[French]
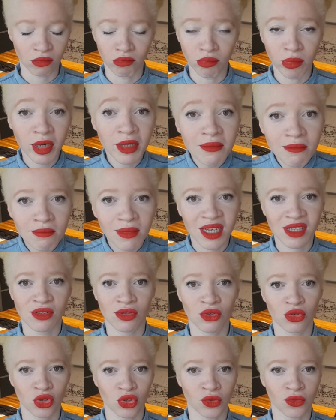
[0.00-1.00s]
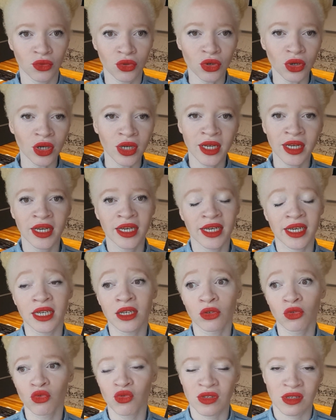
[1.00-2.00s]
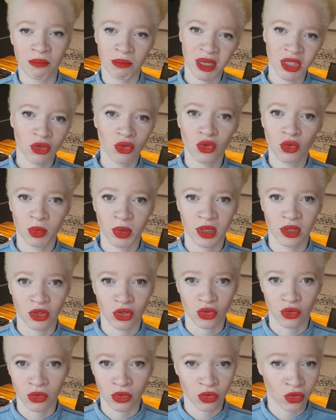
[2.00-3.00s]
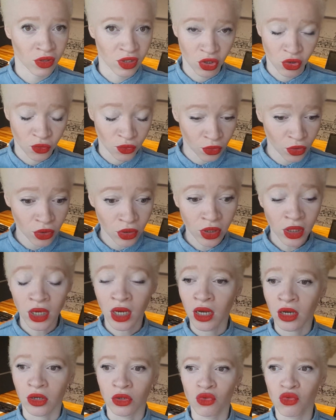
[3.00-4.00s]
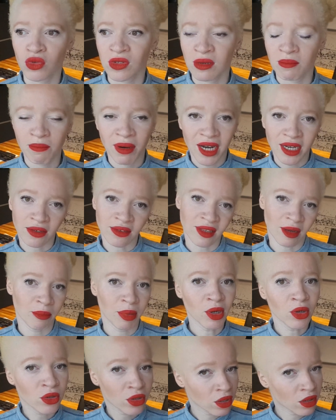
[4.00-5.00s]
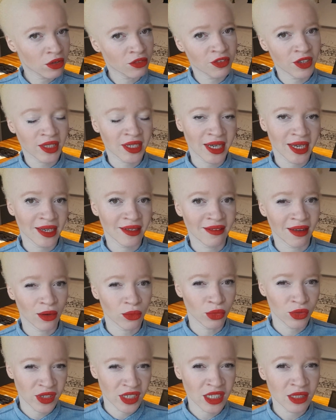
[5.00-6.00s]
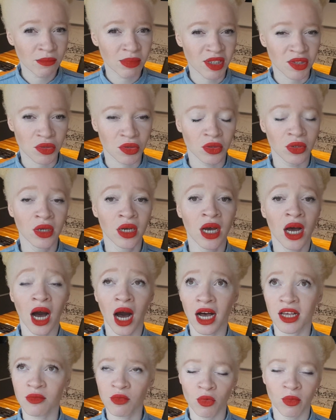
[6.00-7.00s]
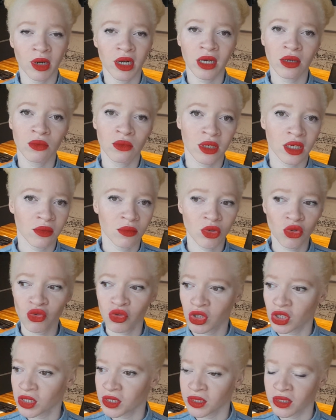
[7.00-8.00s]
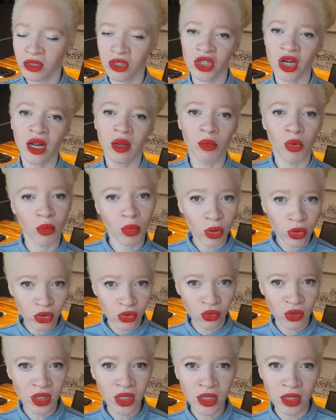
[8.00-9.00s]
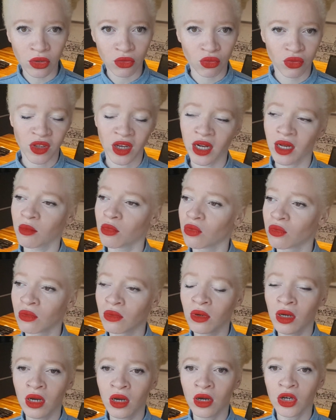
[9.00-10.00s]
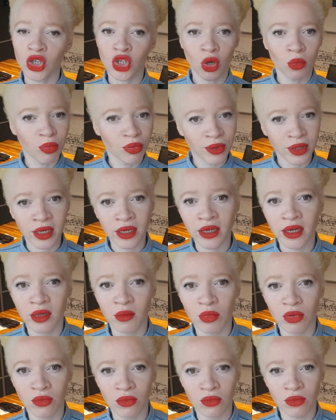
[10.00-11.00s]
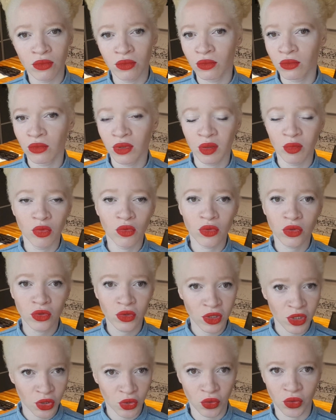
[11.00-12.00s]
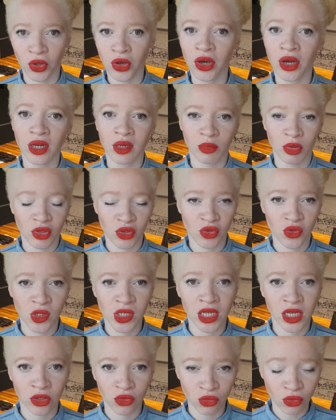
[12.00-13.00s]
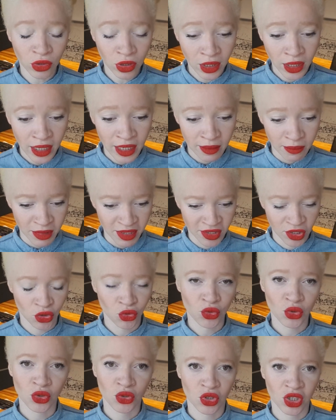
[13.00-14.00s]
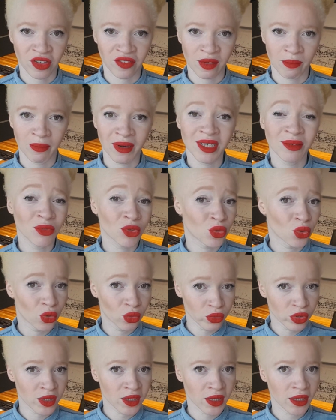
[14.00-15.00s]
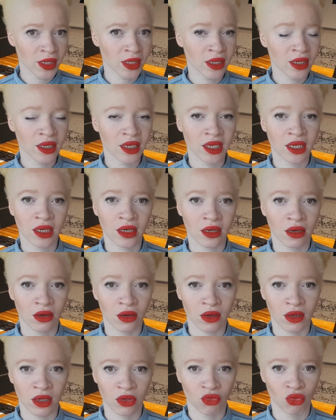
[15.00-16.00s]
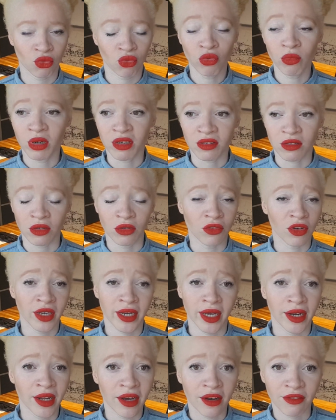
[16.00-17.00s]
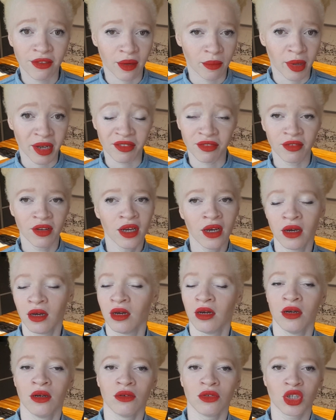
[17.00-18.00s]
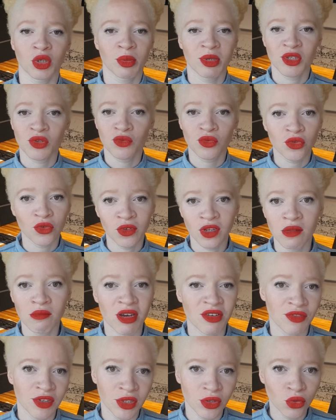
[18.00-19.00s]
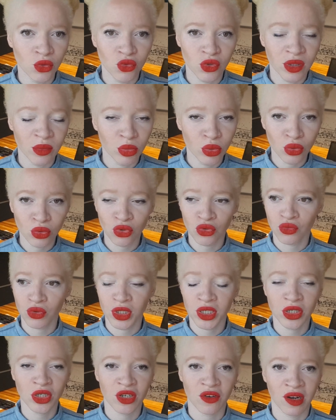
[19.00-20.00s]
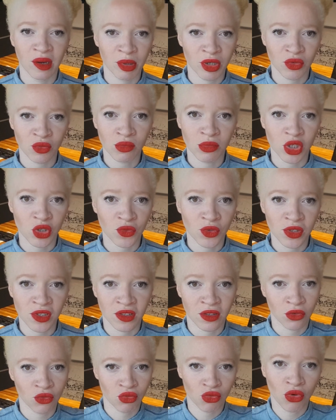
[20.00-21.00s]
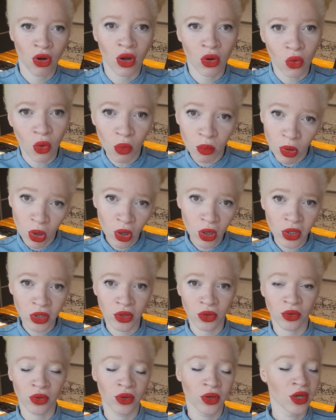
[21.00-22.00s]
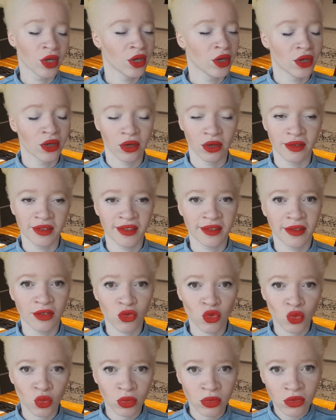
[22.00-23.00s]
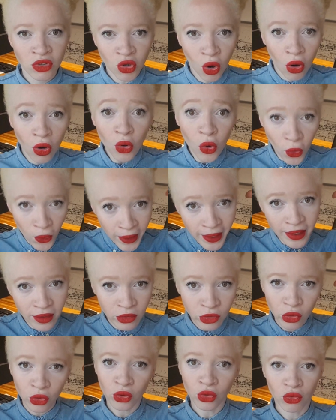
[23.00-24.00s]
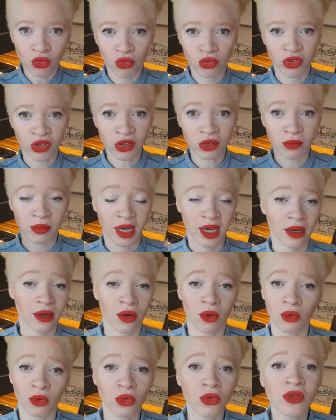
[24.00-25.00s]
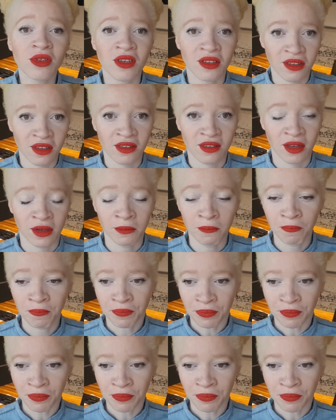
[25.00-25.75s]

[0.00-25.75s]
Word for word: bonne masse de cheveux. Et quand tu sais pas t'occuper de tes cheveux, quand tu sais pas, quand t'as pas encore en fait créé ta routine, parce que à ce moment-là, concrètement, j'utilisais déjà les bons produits et tout ça, les bons shampoings, les bons, les bons conditionneurs, les bonnes huiles et tout. Mais c'est juste que j'avais pas de routine et, euh, du coup, bah, c'était une vraie galère. Enfin bref. Je sais pas si vous vous souvenez de ma vidéo du début où je vous dis que j'avais l'impression que mes cheveux c'était toujours un gros bloc, euh, euh, ils étaient genre collés entre eux tout le temps. Bah, en gros, c'était ça.